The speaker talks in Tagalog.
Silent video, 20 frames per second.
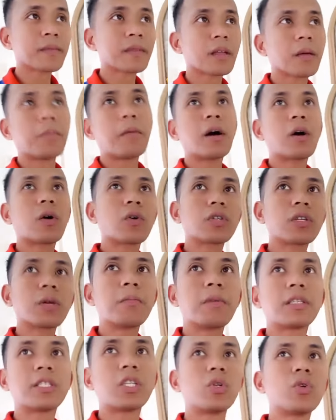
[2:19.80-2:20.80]
Bagkus ang
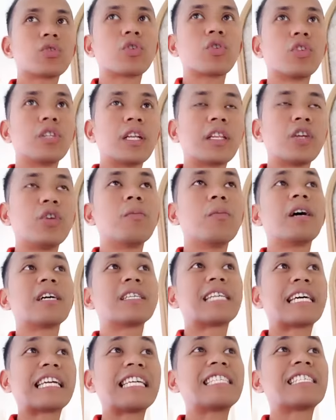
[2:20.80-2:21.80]
mas sinusunod natin yung
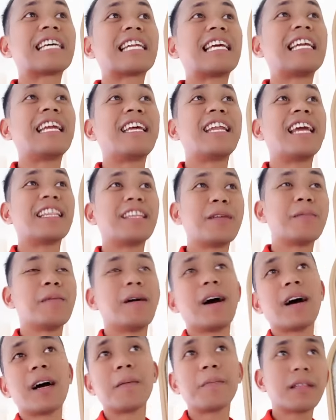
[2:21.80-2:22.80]
mga sarili-sarili natin
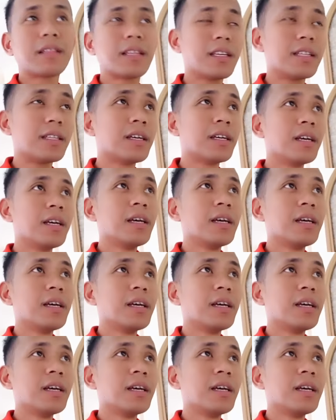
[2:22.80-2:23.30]
mga kapatid.